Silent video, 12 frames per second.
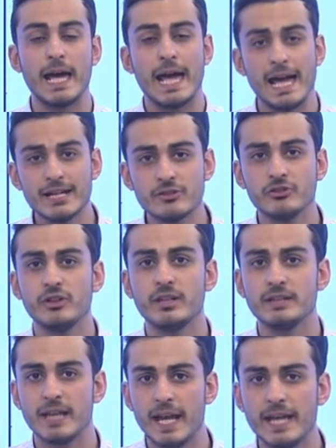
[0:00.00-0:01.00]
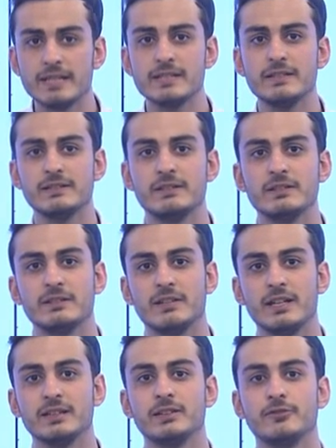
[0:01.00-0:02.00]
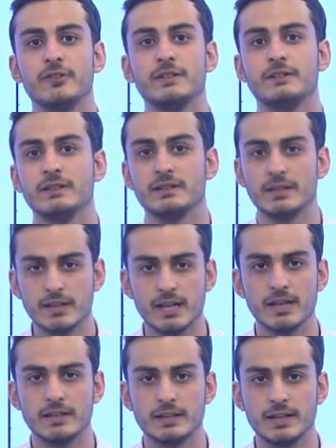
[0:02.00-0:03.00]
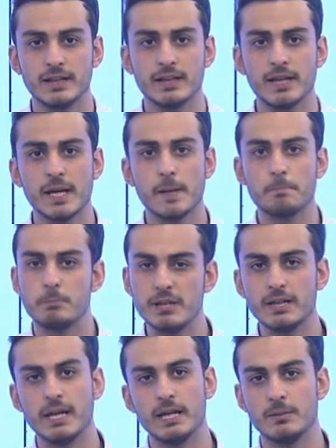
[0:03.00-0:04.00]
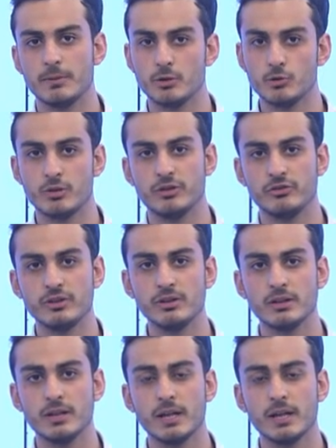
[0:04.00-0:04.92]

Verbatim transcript: her şeyin en iyisini teklif ettikleri halde bir elime güneşi,